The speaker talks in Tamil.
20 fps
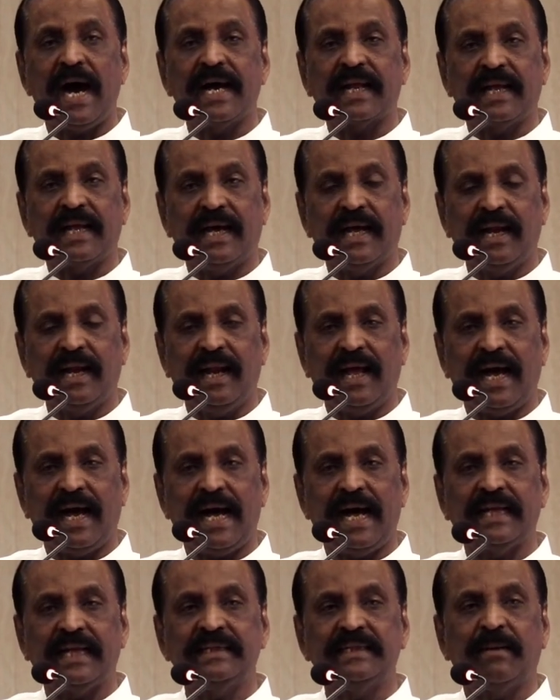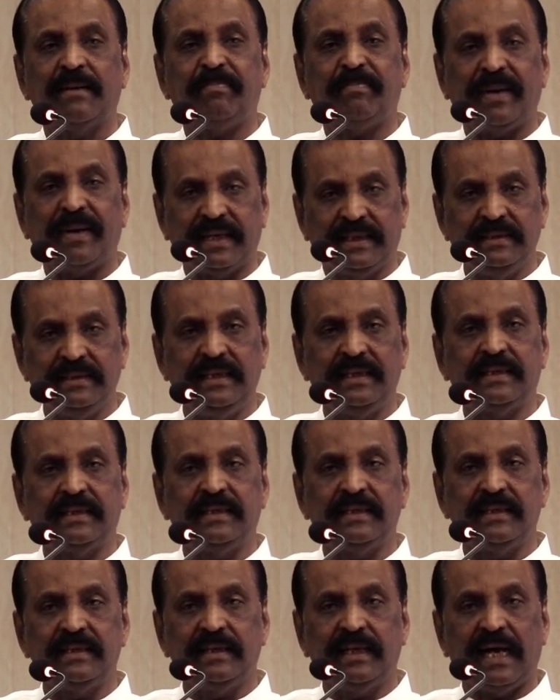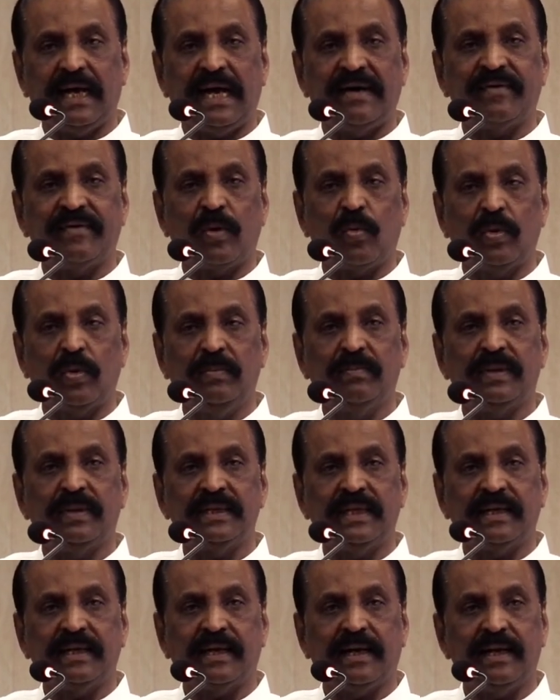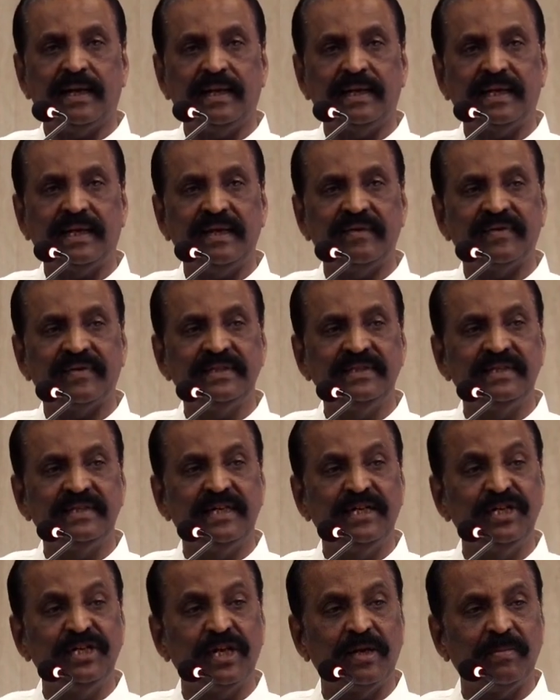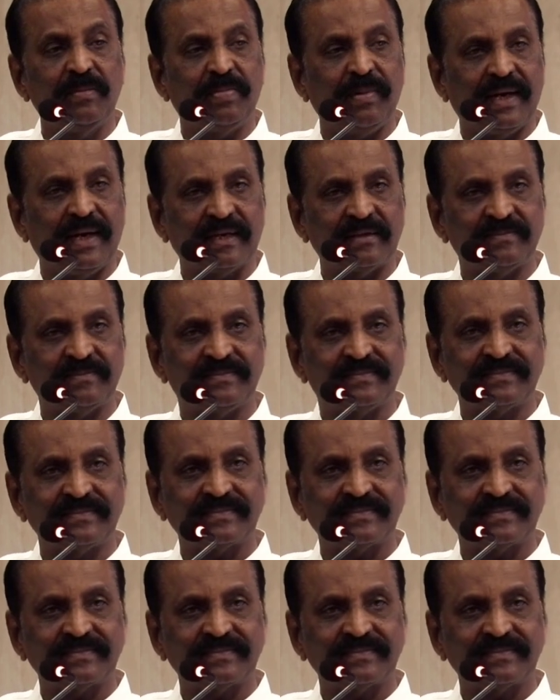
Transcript: ஆனால் அந்த பகுதிக்கு அவர் ஒன்பதே காலுக்கே வந்து நின்றிருப்பார்